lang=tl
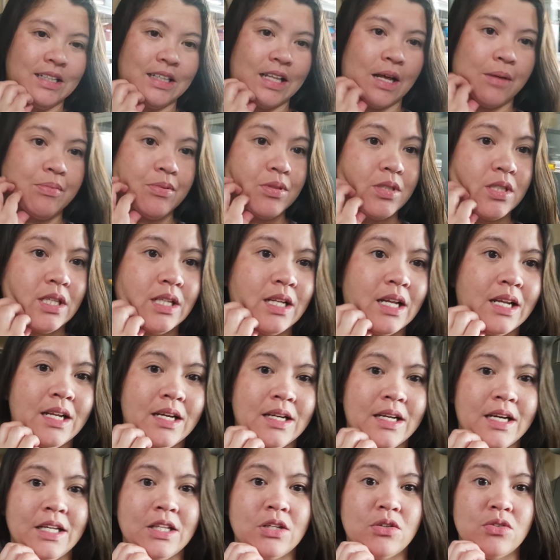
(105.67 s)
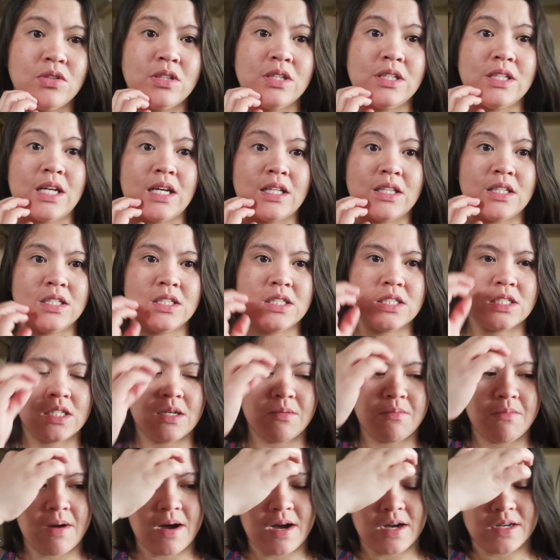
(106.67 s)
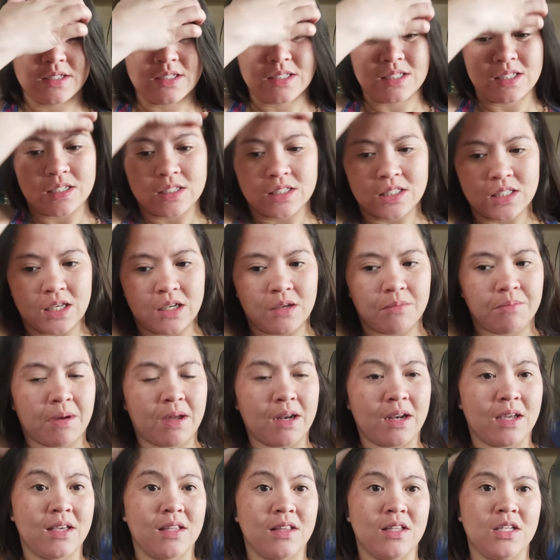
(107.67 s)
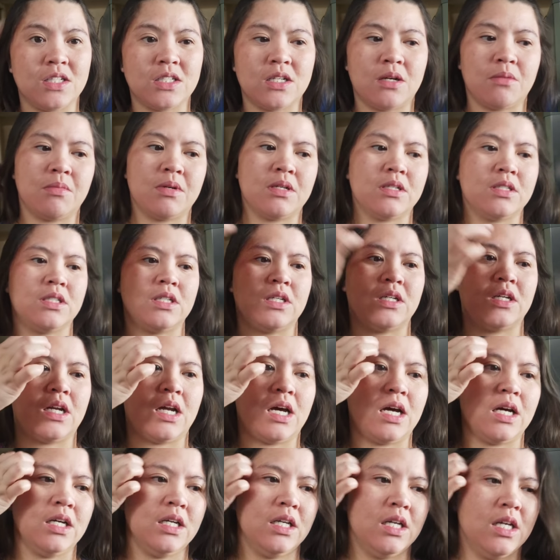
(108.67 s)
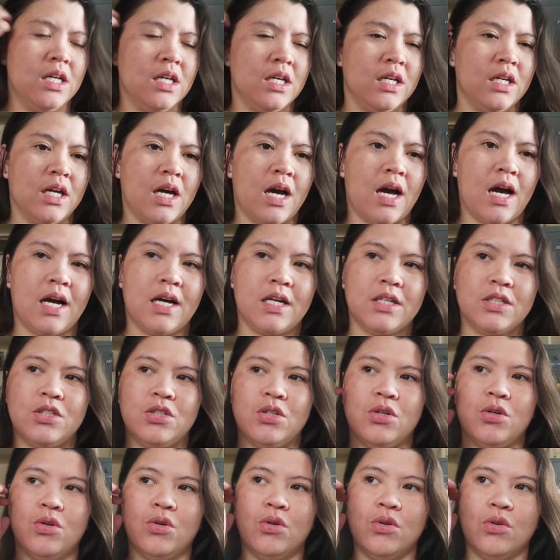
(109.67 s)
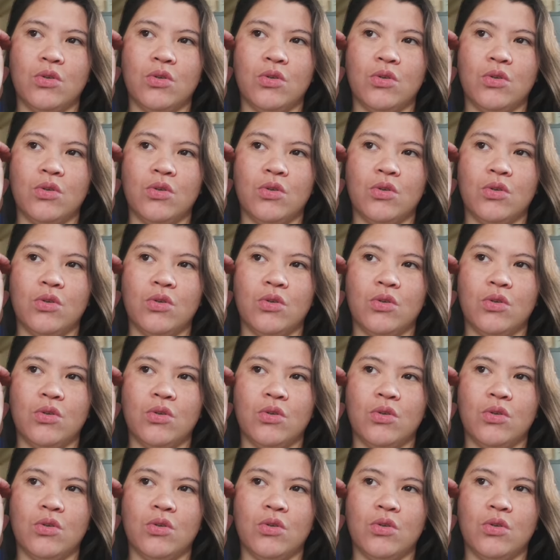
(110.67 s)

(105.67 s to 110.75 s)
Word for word: Tapos, ilalagay na uli natin siya sa box kasi para hindi siya masira. Uh, so,